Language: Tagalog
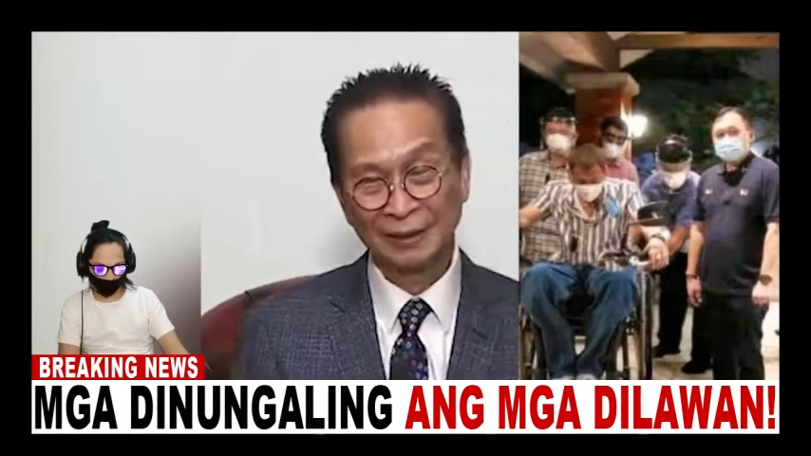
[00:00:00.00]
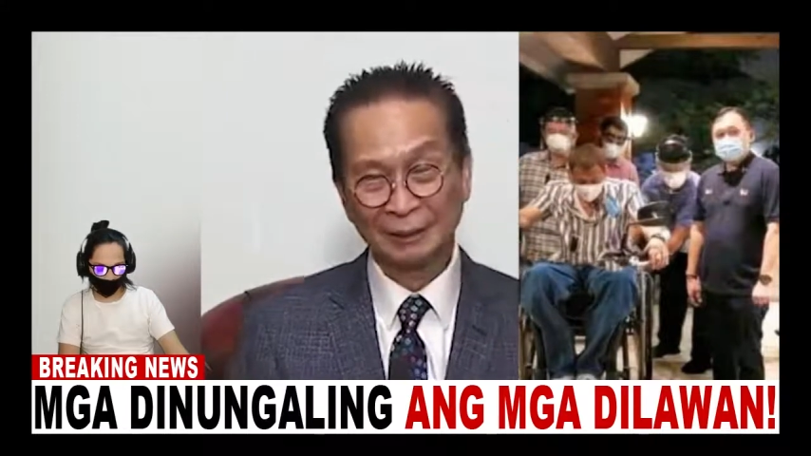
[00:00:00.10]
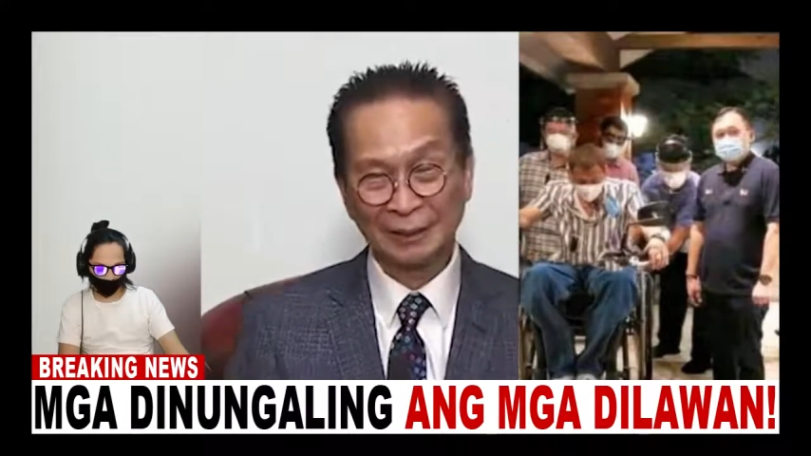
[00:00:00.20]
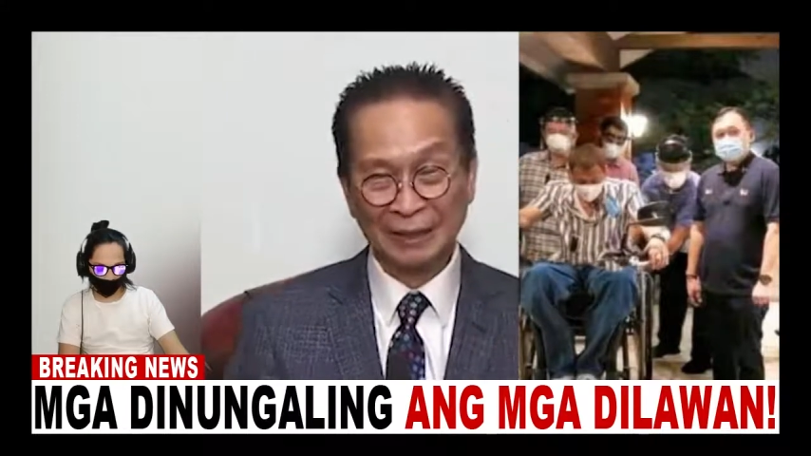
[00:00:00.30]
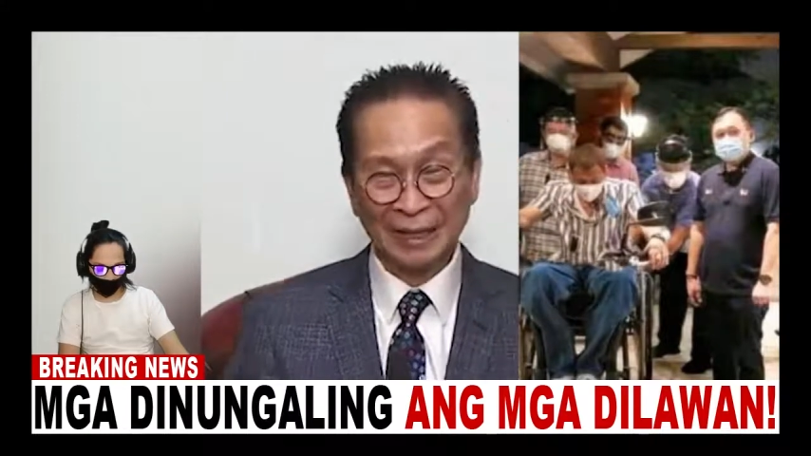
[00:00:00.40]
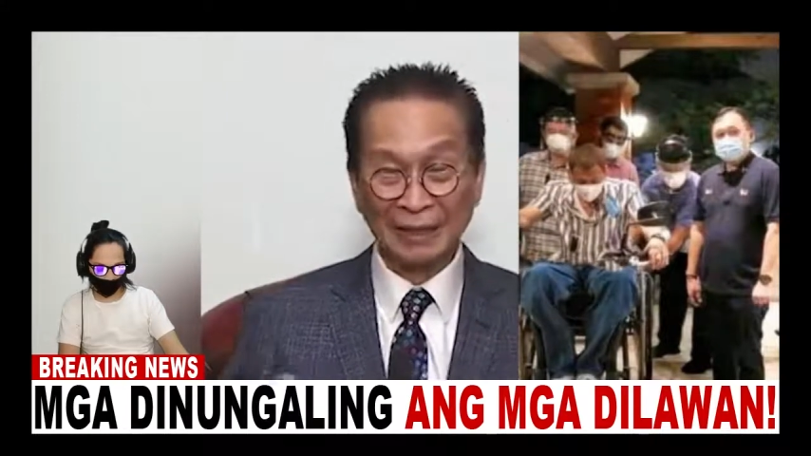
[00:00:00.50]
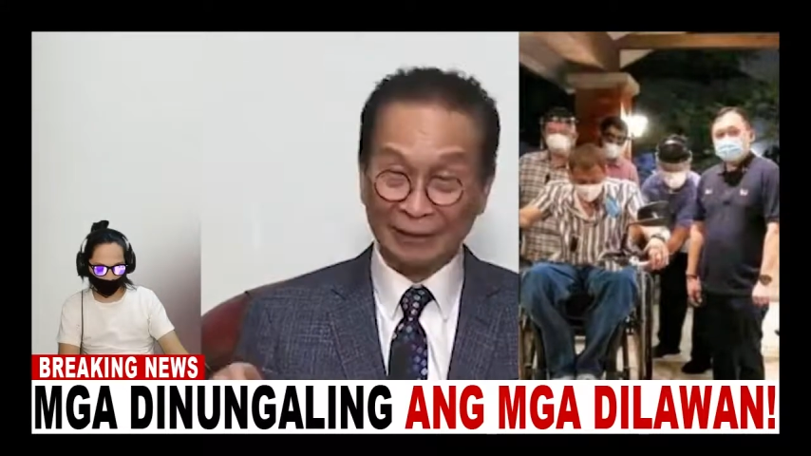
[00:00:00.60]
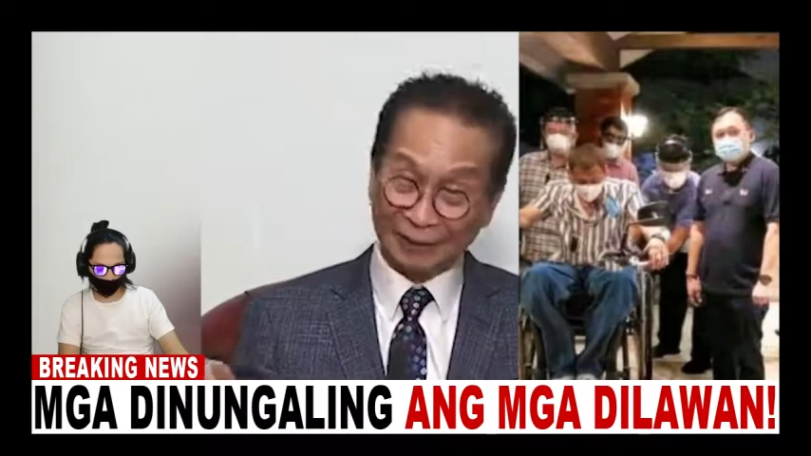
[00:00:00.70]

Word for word: Samantalang